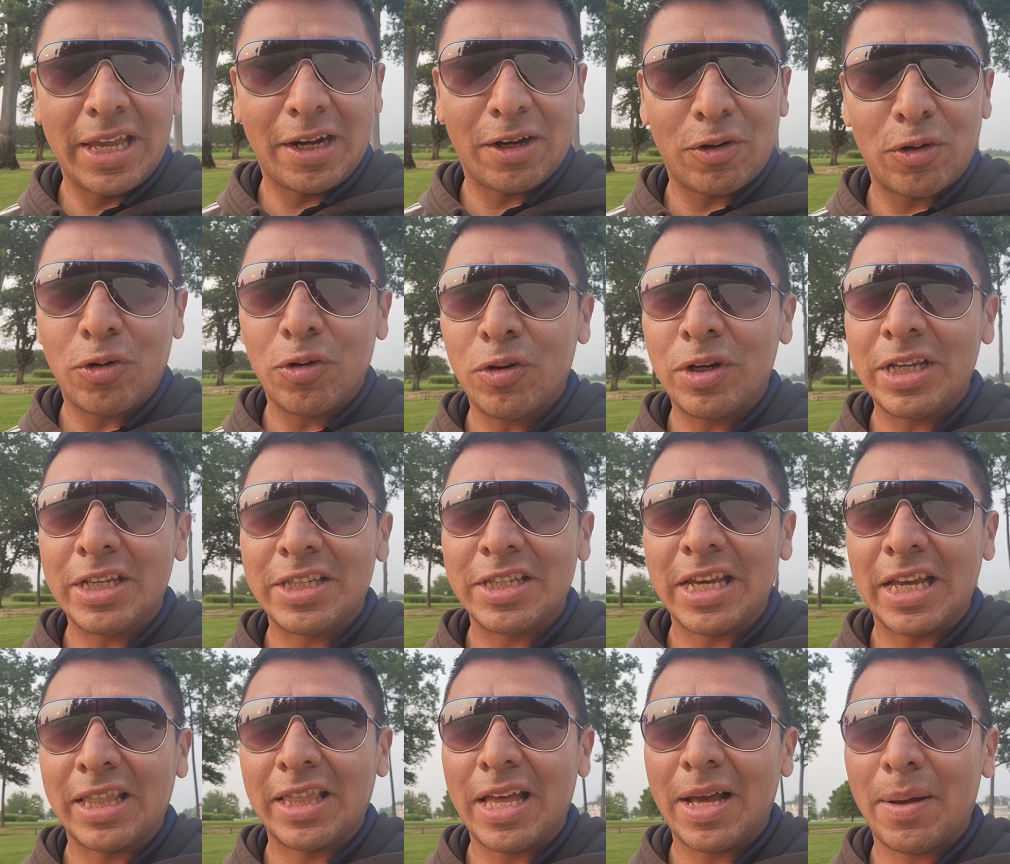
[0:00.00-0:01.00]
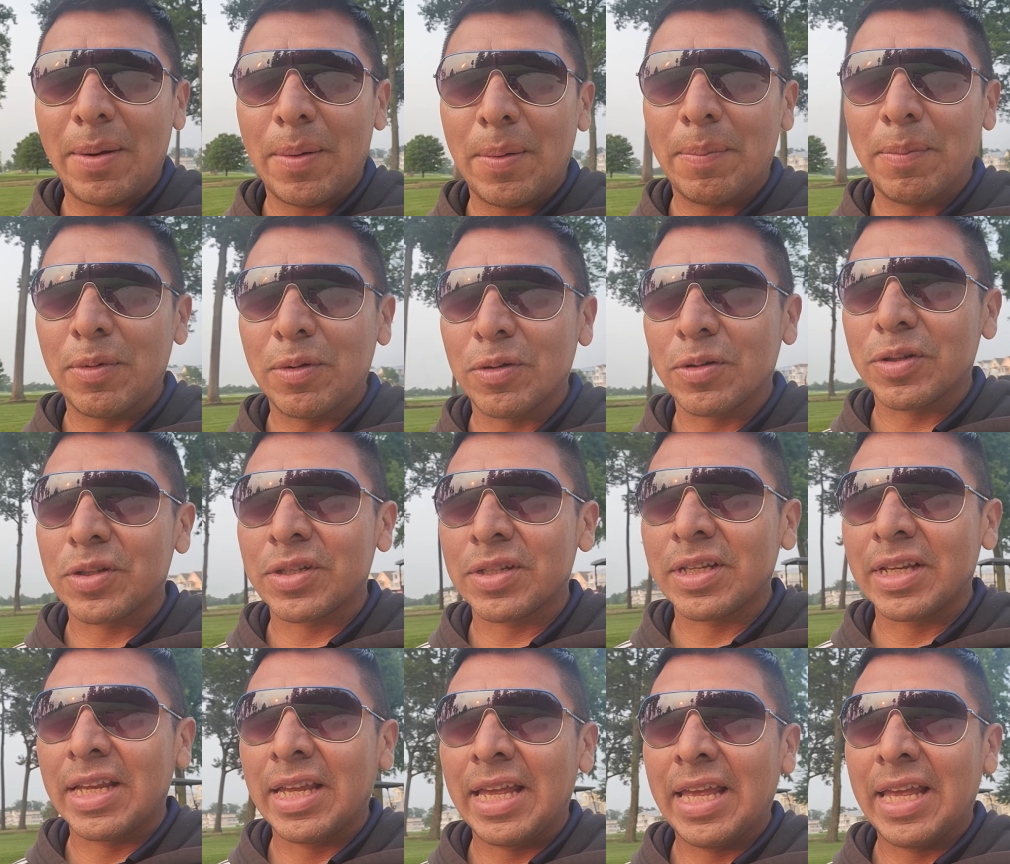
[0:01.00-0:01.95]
errores y andábamos